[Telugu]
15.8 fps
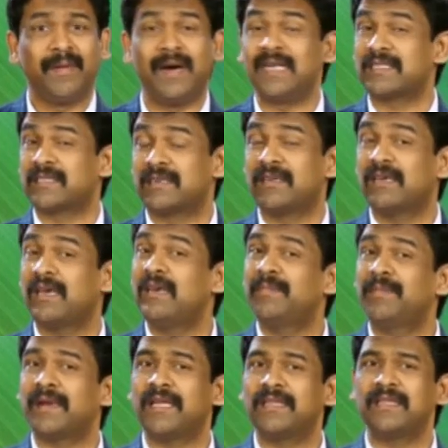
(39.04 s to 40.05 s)
పాస్టర్ గారి
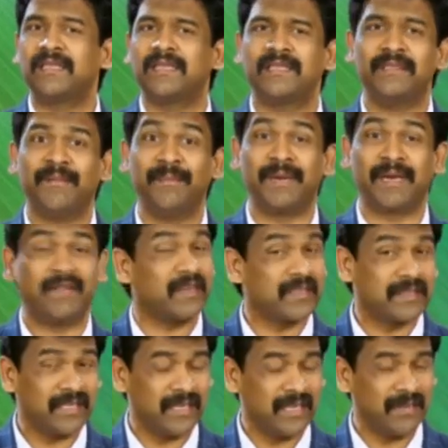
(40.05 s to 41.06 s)
ప్రార్థన
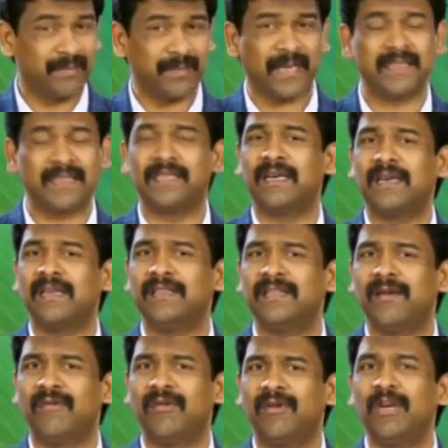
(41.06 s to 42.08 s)
ప్రవక్త గారి ప్రార్థన అనలే
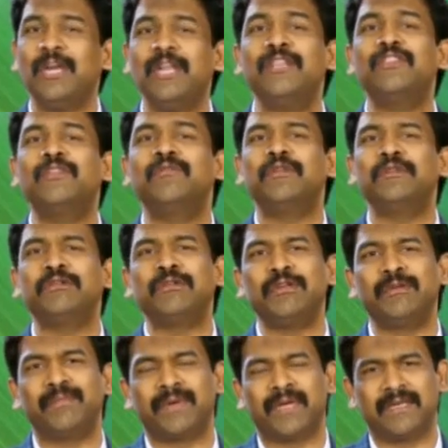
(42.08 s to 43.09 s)
దేవుడు
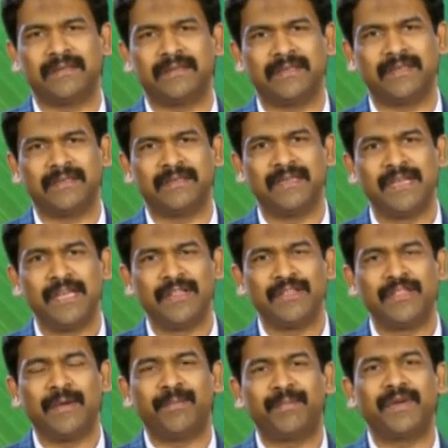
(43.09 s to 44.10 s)
నీతిమంతుని ప్రార్థన
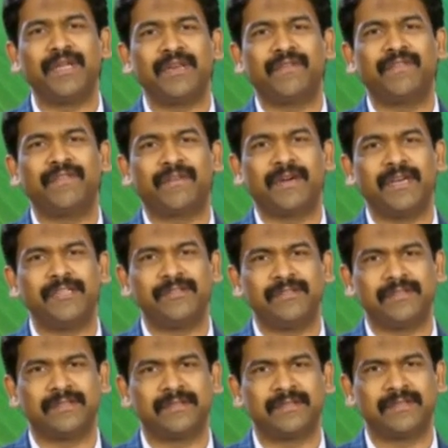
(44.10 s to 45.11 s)
ద ప్రేయర్ ఆఫ్ ఎ
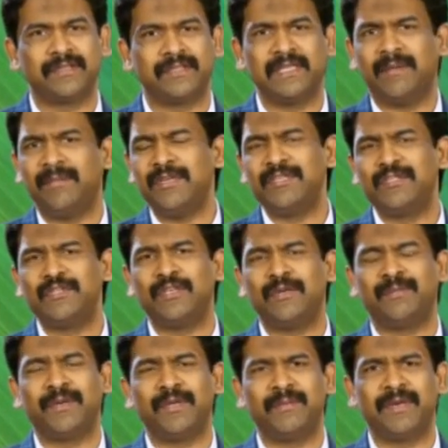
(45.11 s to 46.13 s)
రైట్షస్ గమనించండి
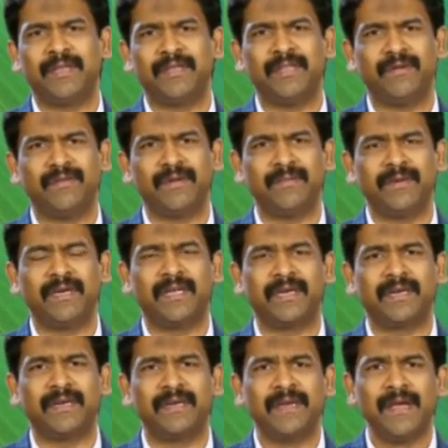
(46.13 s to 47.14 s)
ప్రియమైన దేవుని
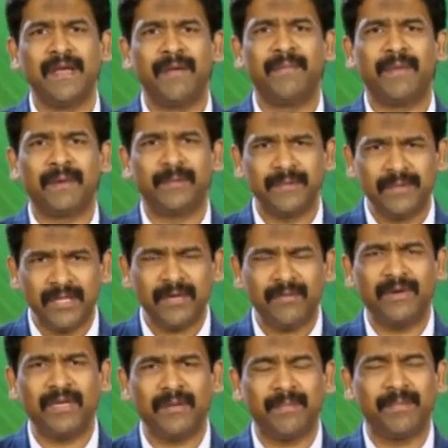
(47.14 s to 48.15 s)
బిడ్డలరా మనం
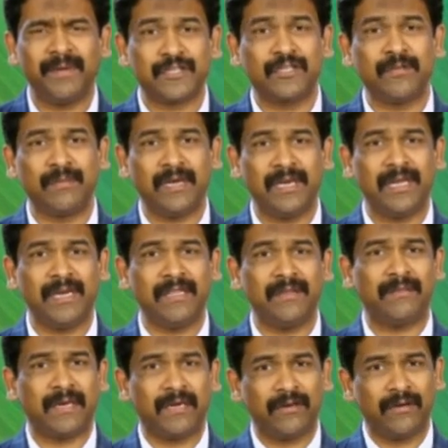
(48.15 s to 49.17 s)
దేవునికి ఇష్టము లేనిది
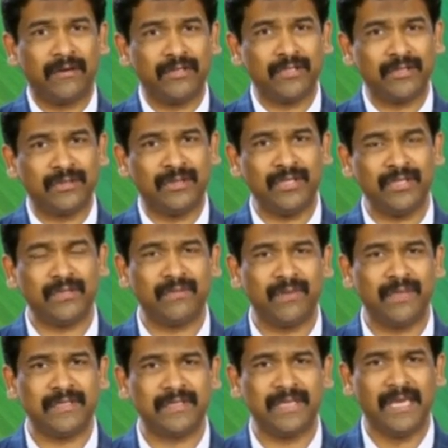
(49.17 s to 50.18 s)
మనలోంచి
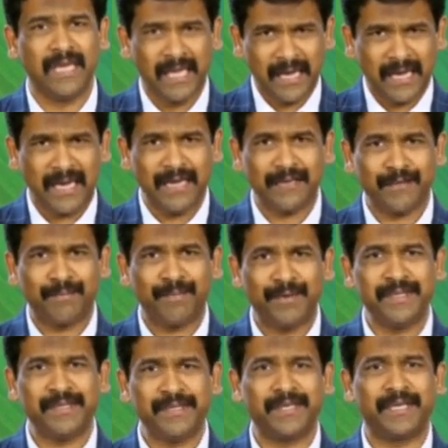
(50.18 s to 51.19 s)
తీసివేసి ఆయనకి
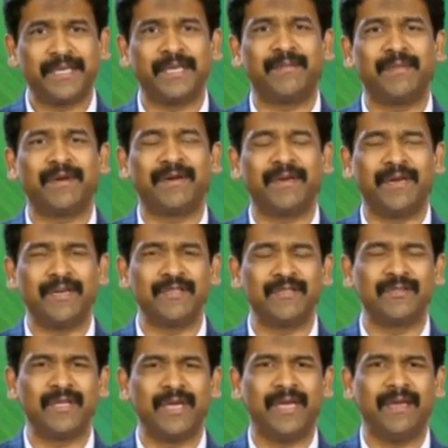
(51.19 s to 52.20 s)
ప్రీతికరంగా మనం
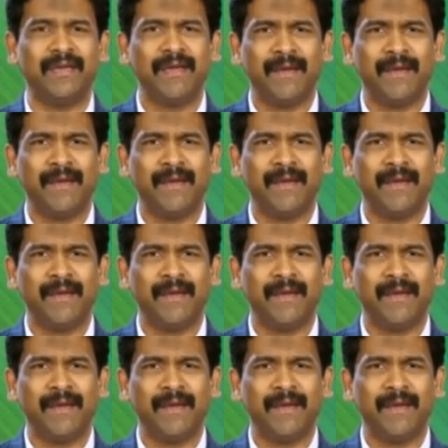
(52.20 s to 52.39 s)
నడిస్తే